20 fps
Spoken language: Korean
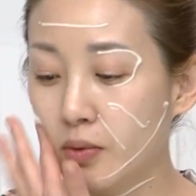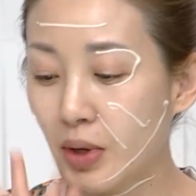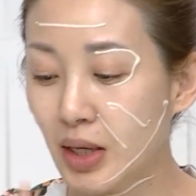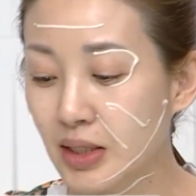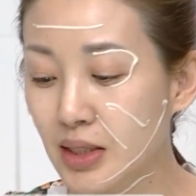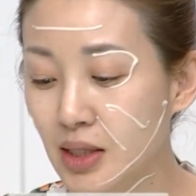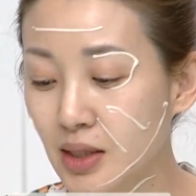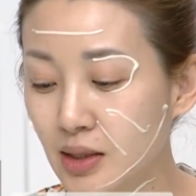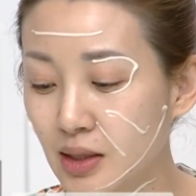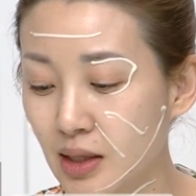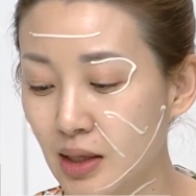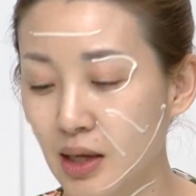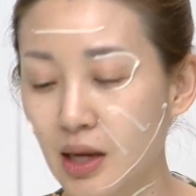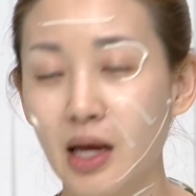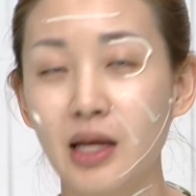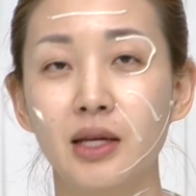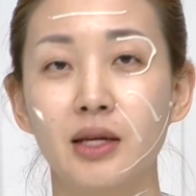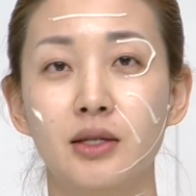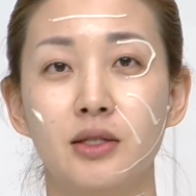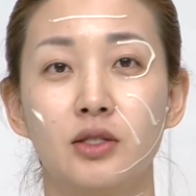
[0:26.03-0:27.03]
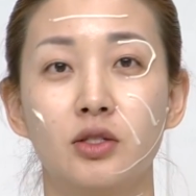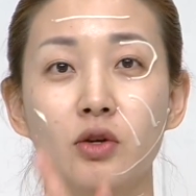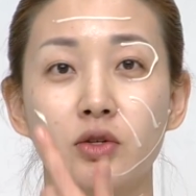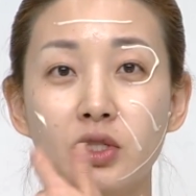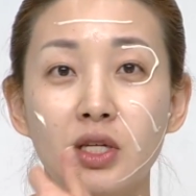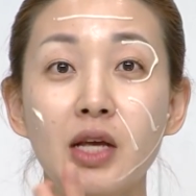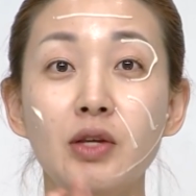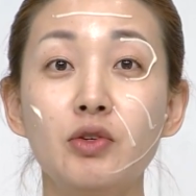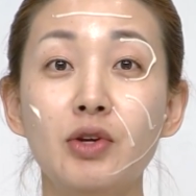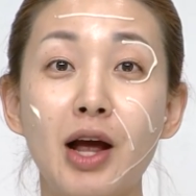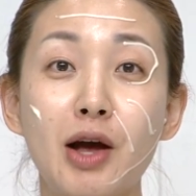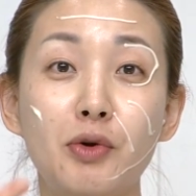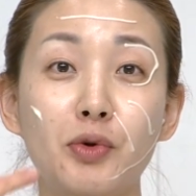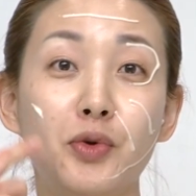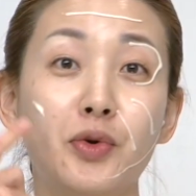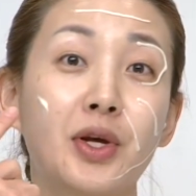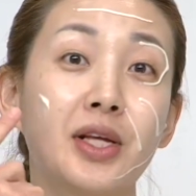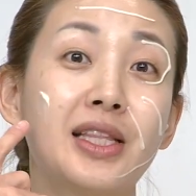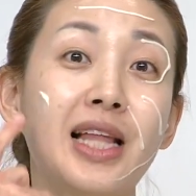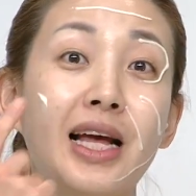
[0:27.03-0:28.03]
화장을 아니 저 세수를
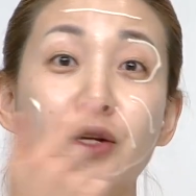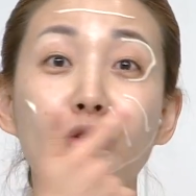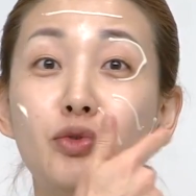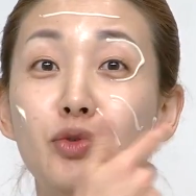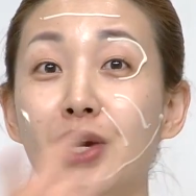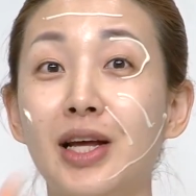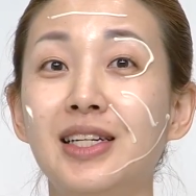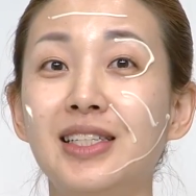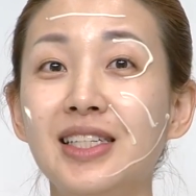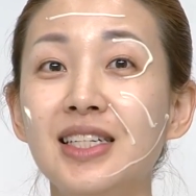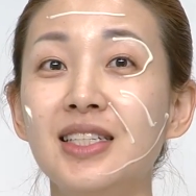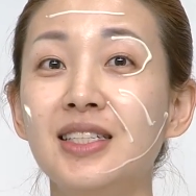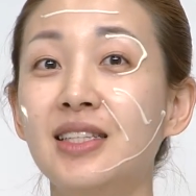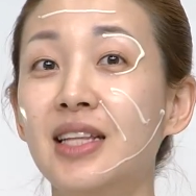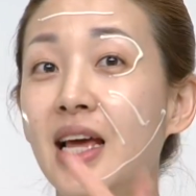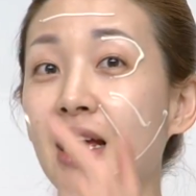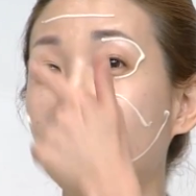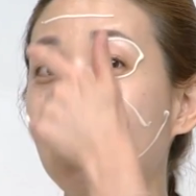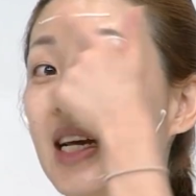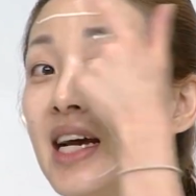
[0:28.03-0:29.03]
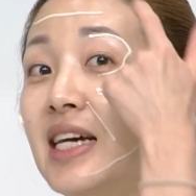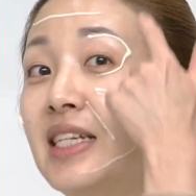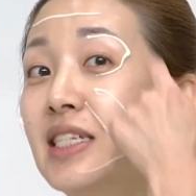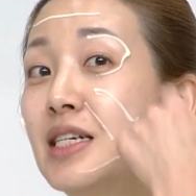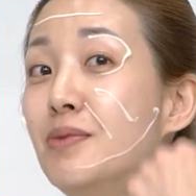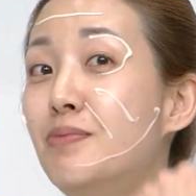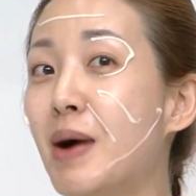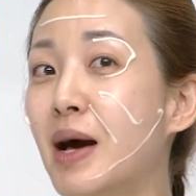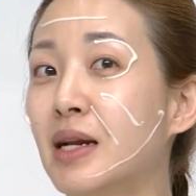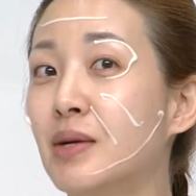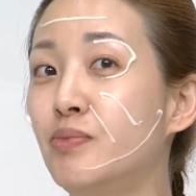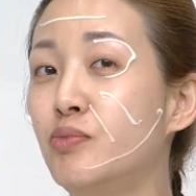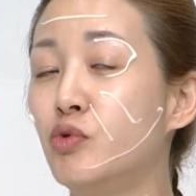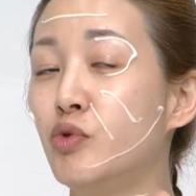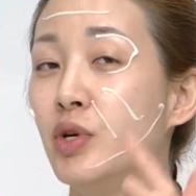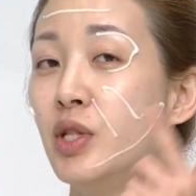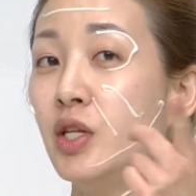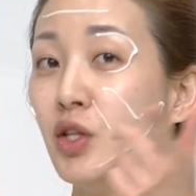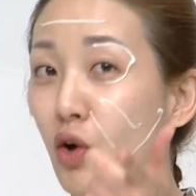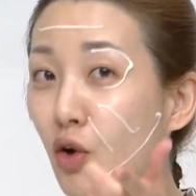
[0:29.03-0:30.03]
하고 이렇게 딱 두 개를 찍는데 제가 지금 바른
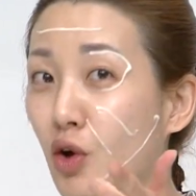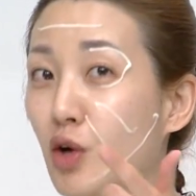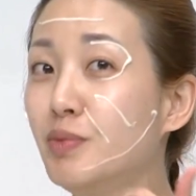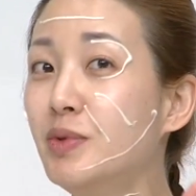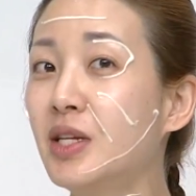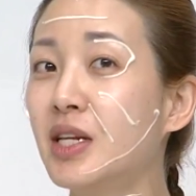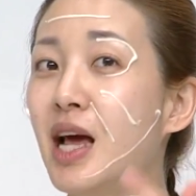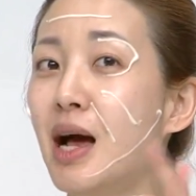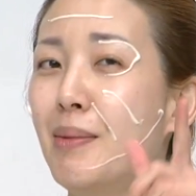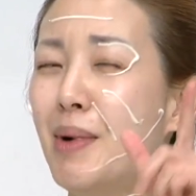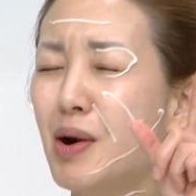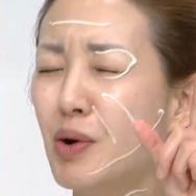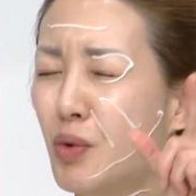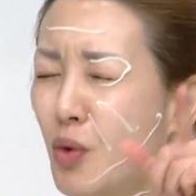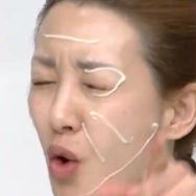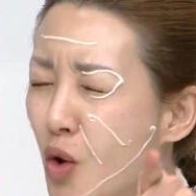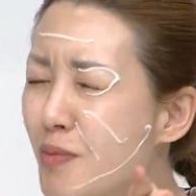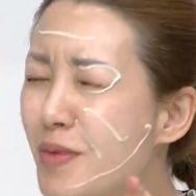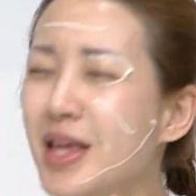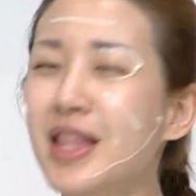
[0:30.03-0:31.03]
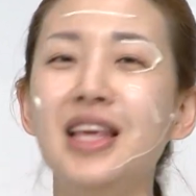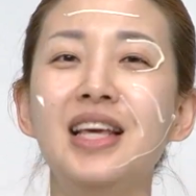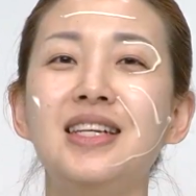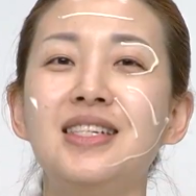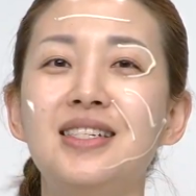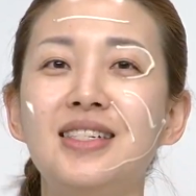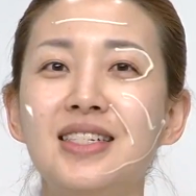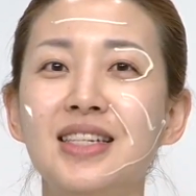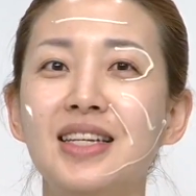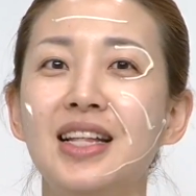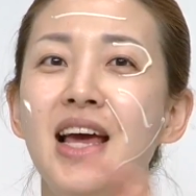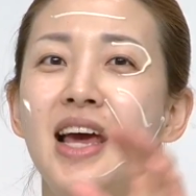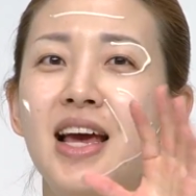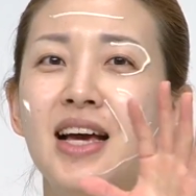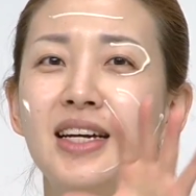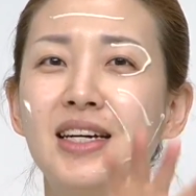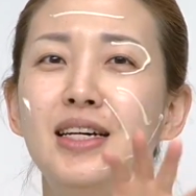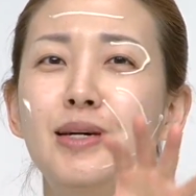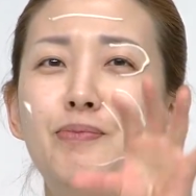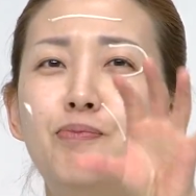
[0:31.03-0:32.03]
부위는 여러분들이 아마 고민이 있으신
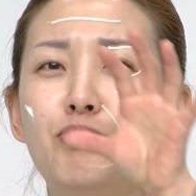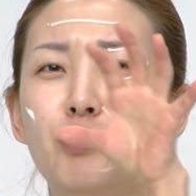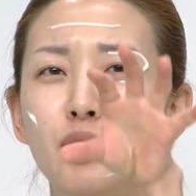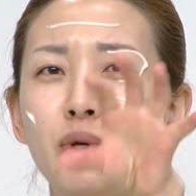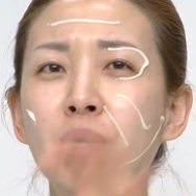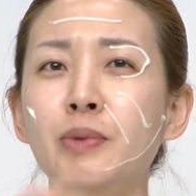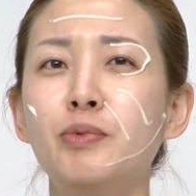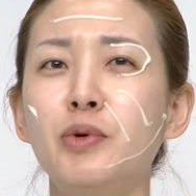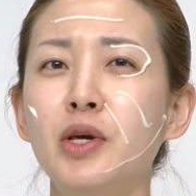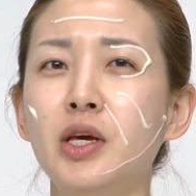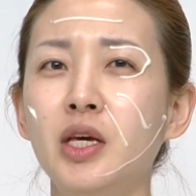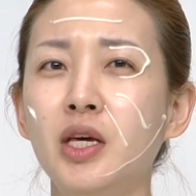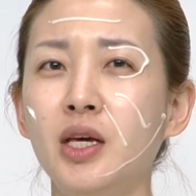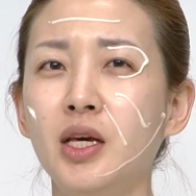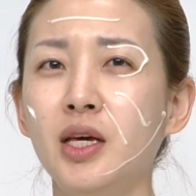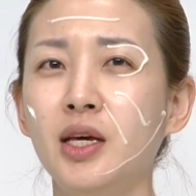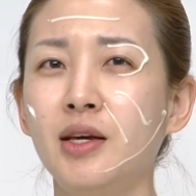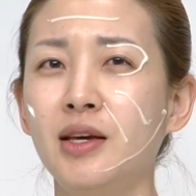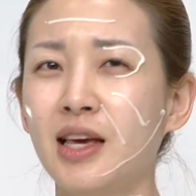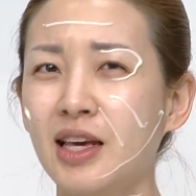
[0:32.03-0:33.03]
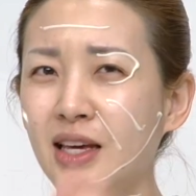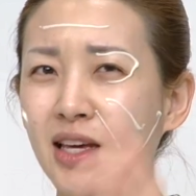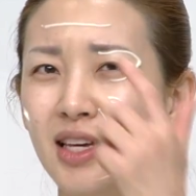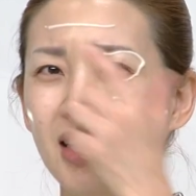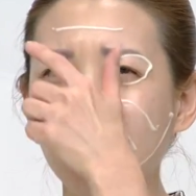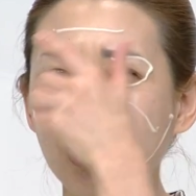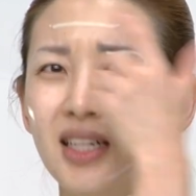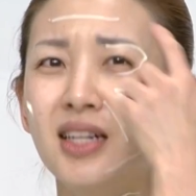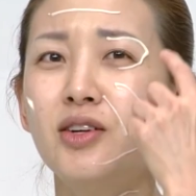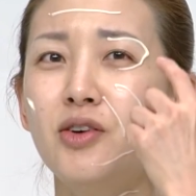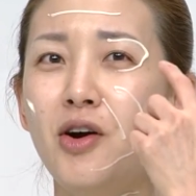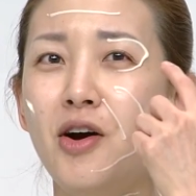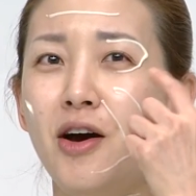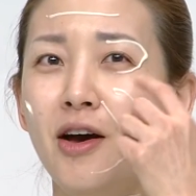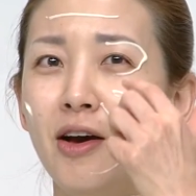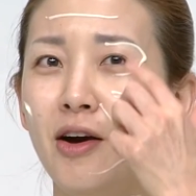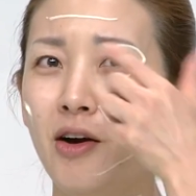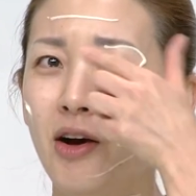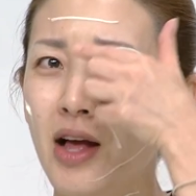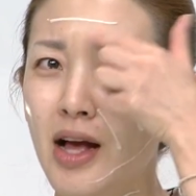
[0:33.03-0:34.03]
그 부위 부위이실
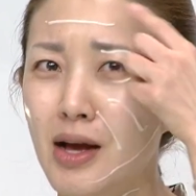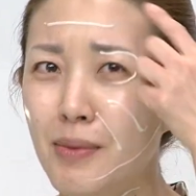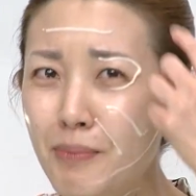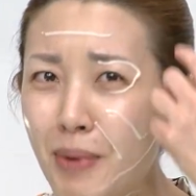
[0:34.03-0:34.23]
거예요.